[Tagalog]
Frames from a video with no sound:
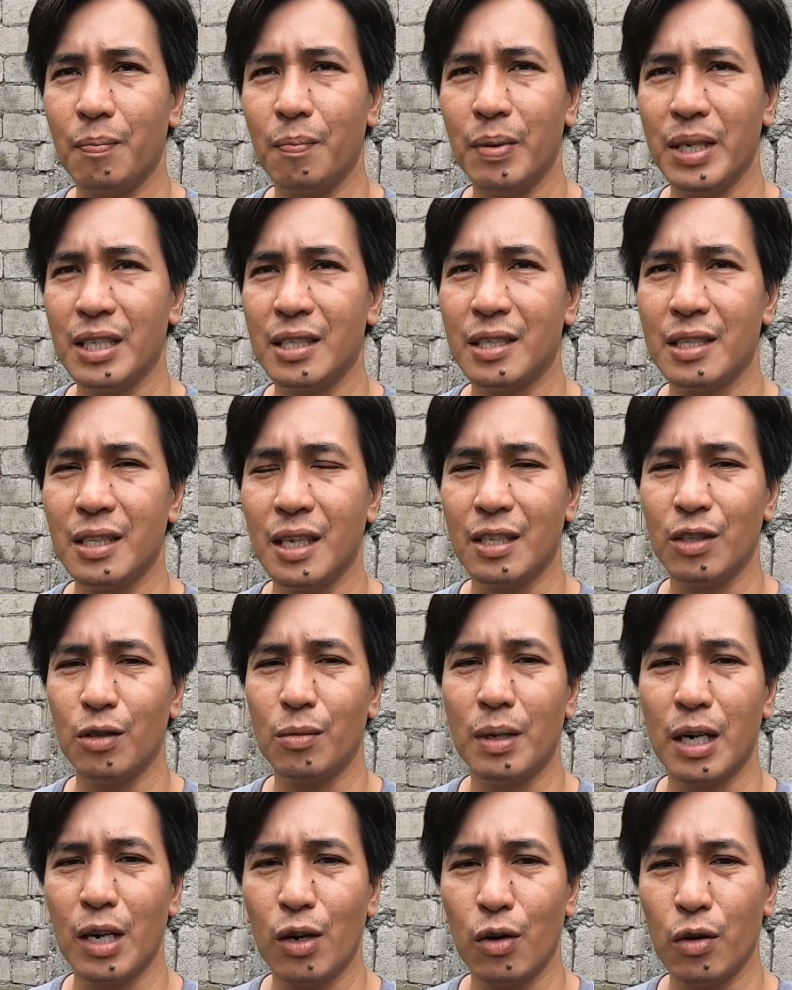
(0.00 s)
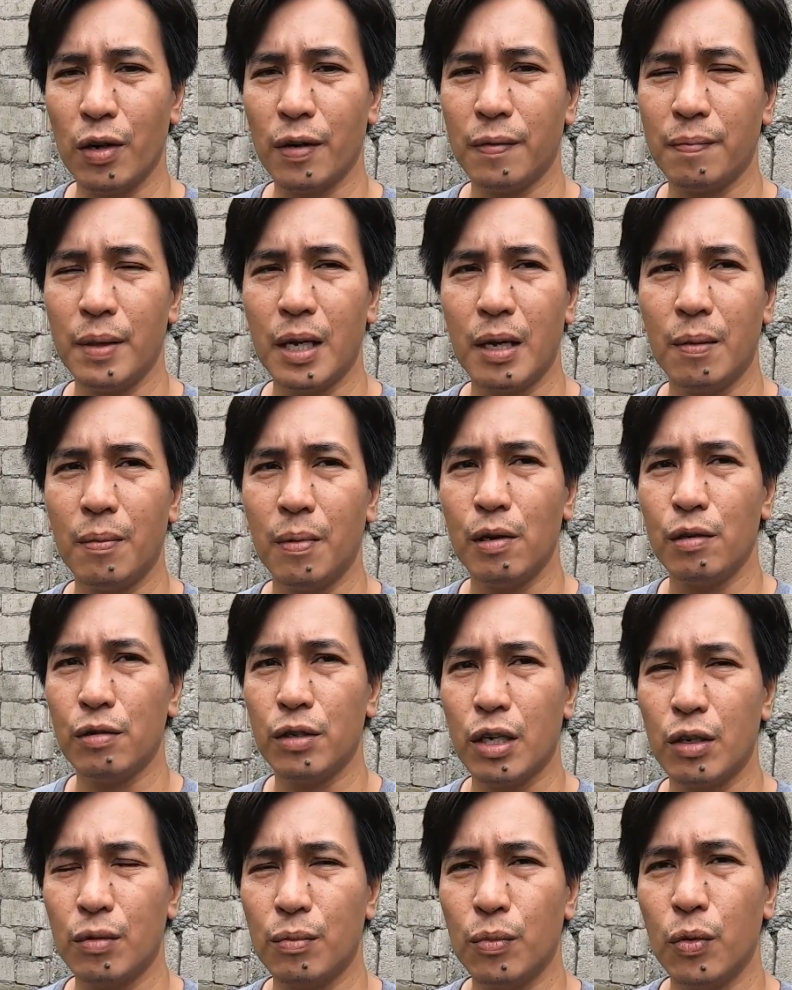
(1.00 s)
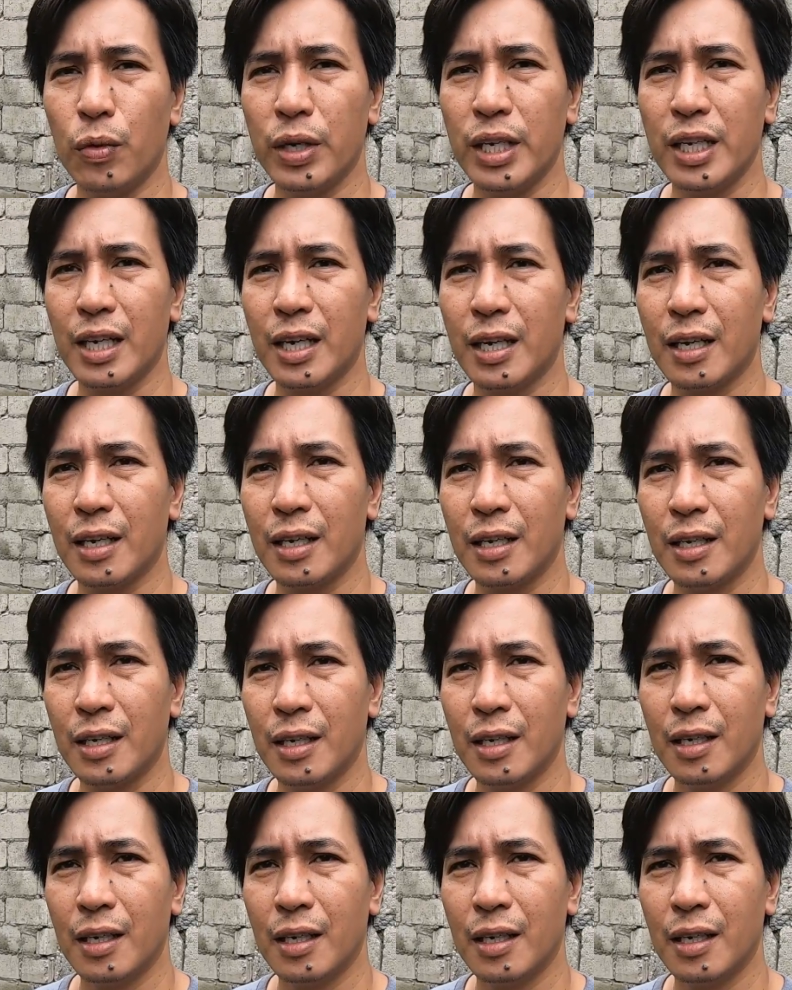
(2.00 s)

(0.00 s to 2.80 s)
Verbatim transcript: business, yung mga OFW na umuwi ng